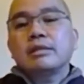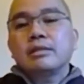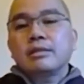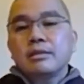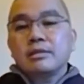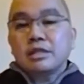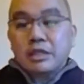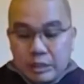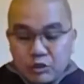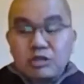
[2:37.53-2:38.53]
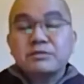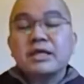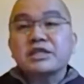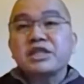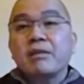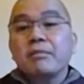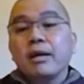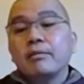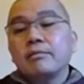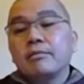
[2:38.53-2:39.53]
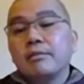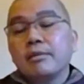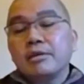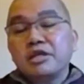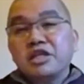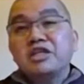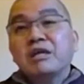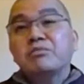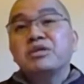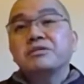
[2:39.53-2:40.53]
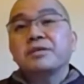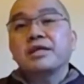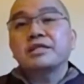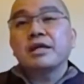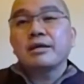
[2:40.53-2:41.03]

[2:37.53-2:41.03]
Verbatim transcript: 舍就是放下嘛，你能不能放下？